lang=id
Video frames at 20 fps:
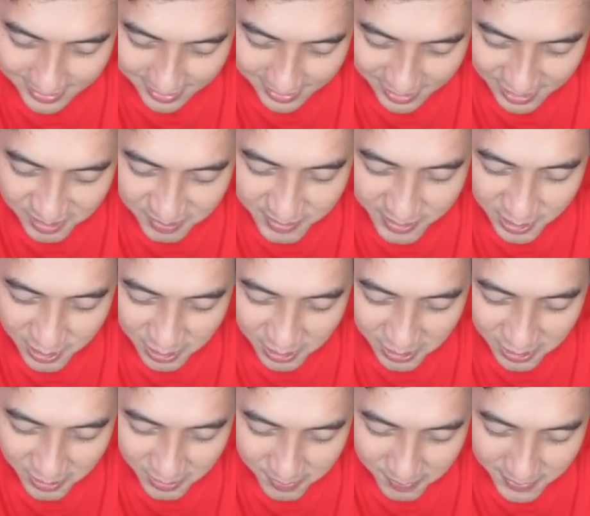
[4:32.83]
Ayo eh,
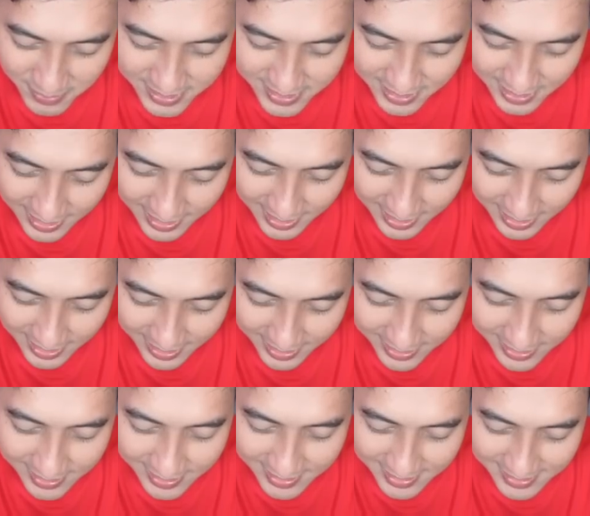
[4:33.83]
Mino please lah
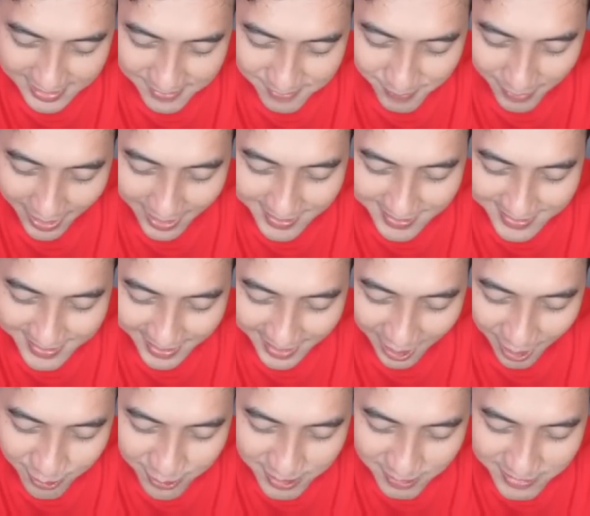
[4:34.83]
ya Banteng
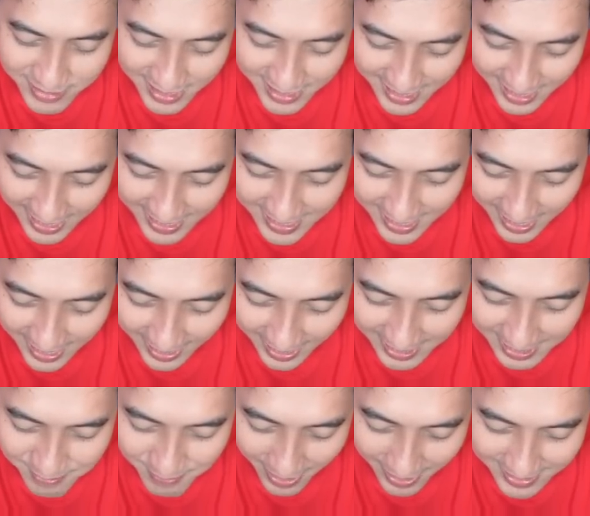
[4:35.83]
harusnya bisa
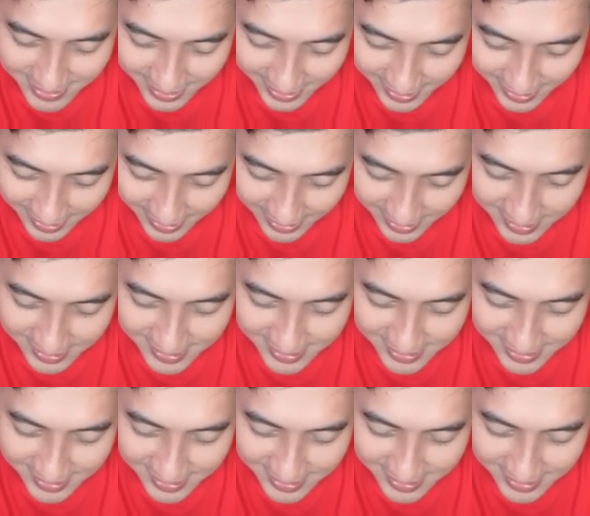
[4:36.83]
diandalkan Banteng ya